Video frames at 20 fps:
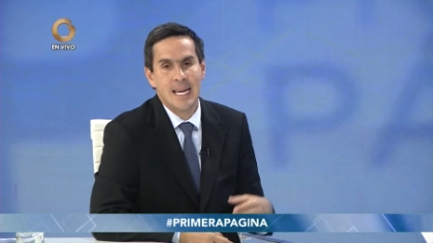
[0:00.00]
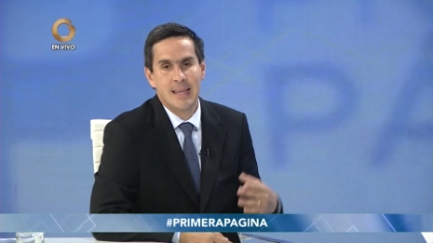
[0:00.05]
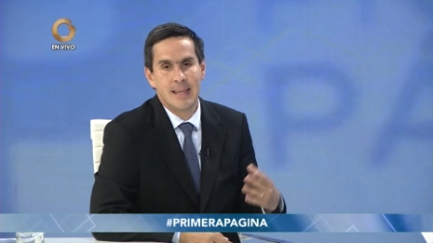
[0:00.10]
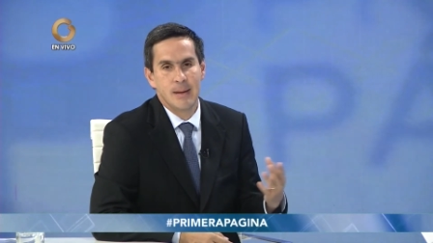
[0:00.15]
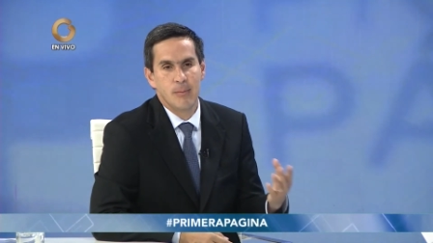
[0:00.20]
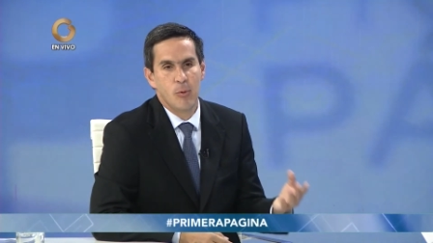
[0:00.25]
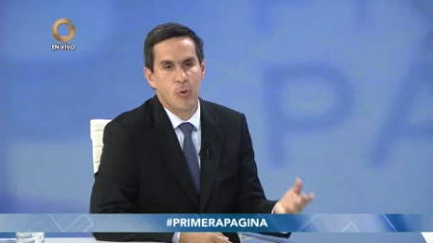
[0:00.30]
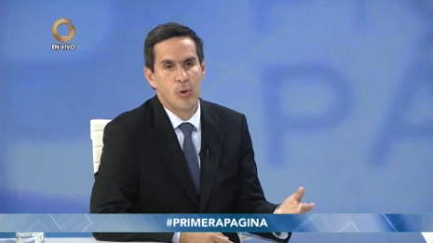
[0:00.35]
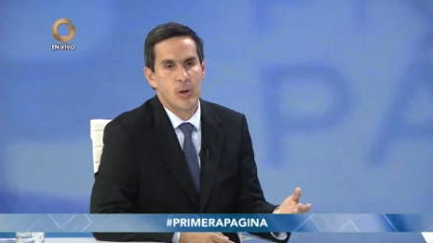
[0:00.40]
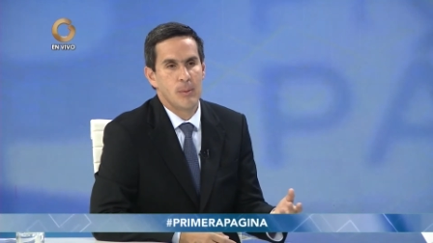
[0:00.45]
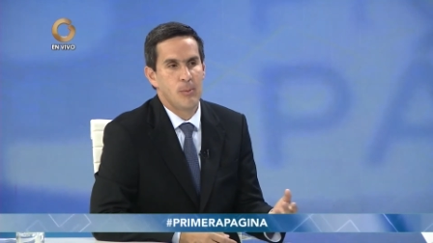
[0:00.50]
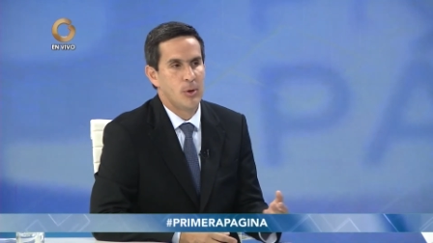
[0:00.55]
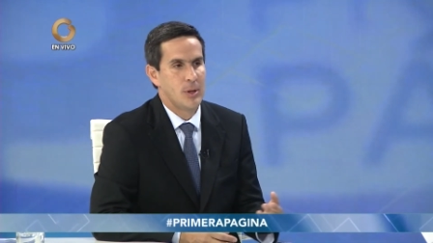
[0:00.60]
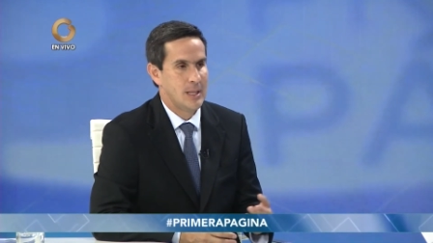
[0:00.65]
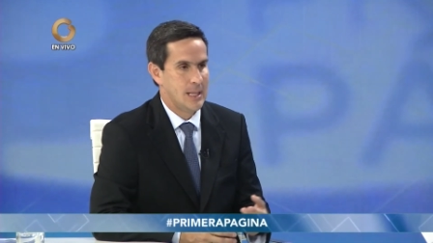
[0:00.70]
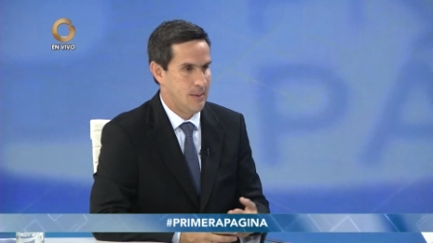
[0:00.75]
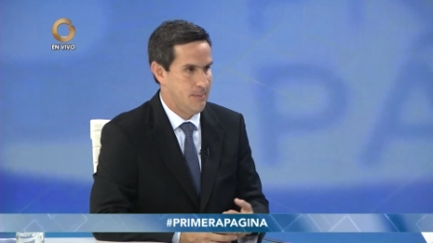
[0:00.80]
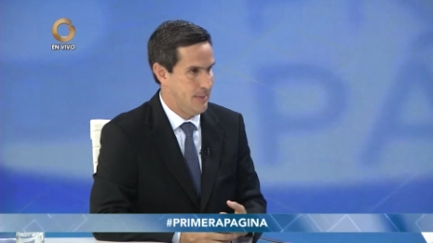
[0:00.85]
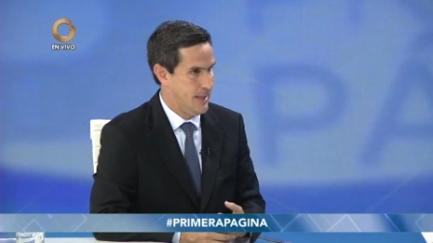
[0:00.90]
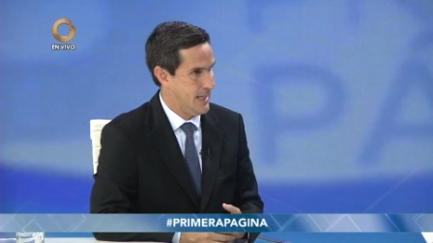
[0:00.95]
Hicimos un
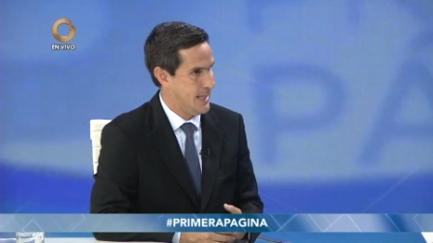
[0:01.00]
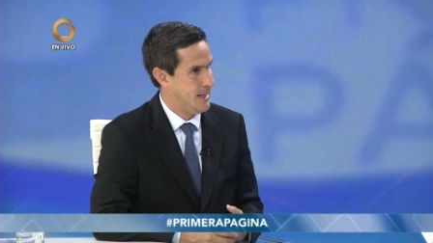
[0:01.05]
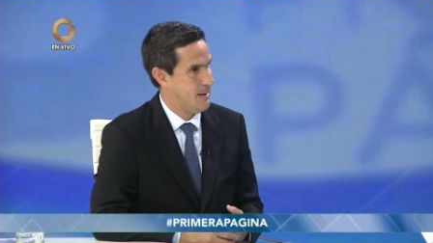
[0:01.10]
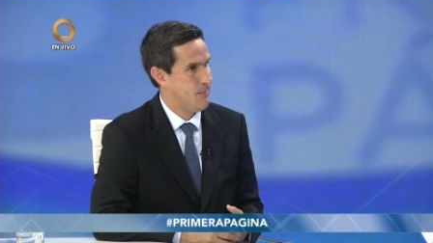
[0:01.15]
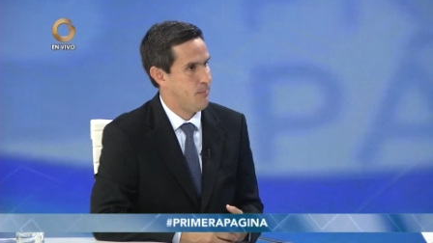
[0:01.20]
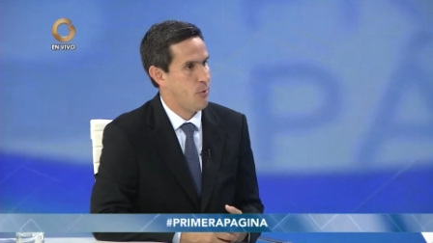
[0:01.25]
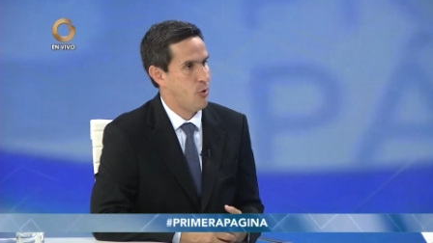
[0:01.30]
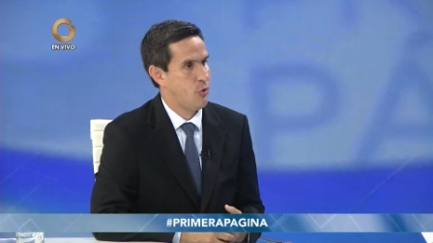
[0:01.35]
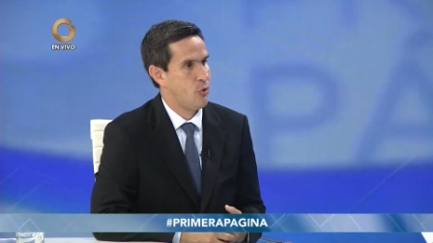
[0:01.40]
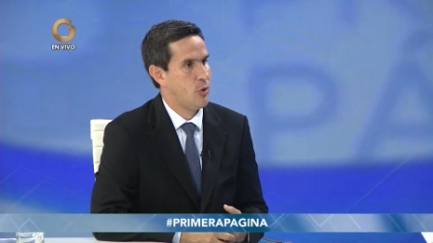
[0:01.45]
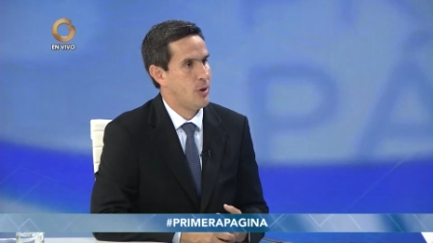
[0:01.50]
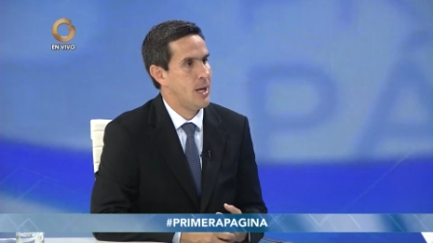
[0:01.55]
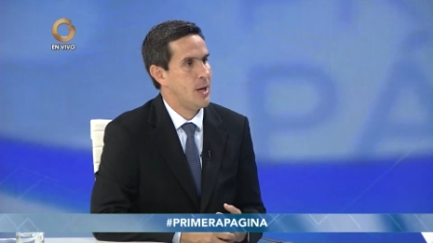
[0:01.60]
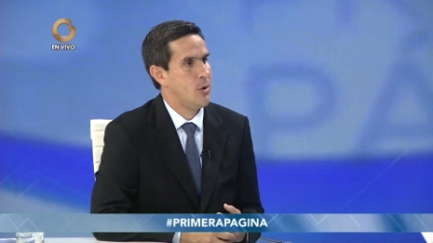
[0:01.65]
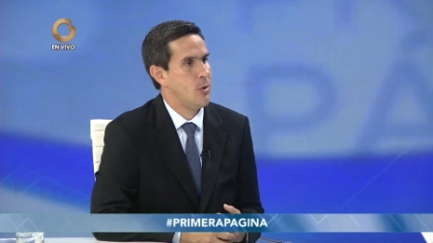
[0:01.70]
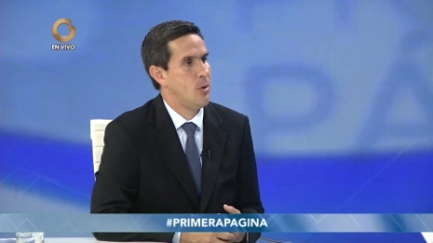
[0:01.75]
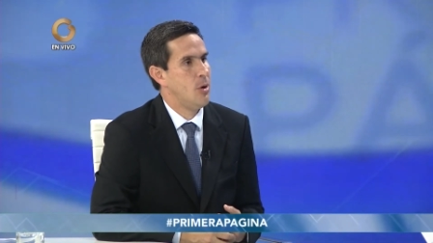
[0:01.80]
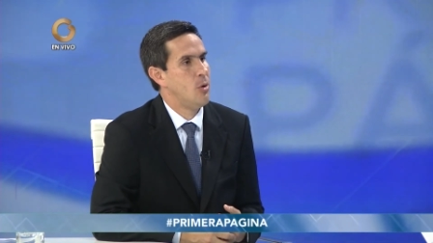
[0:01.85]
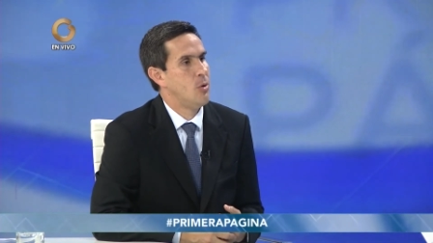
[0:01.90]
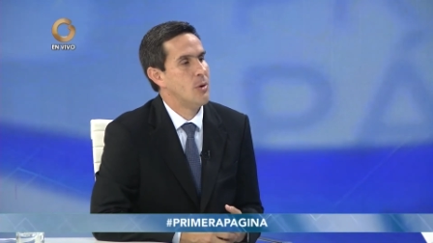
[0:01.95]
reporte también por
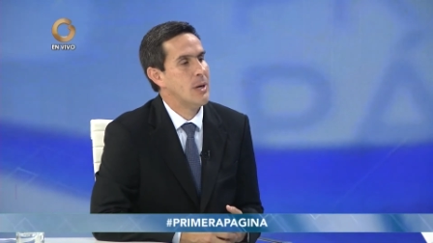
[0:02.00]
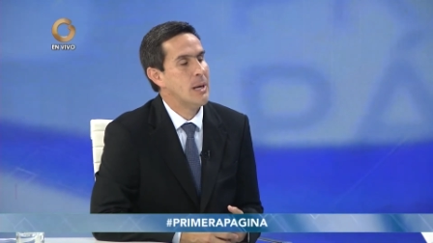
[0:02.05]
zonas con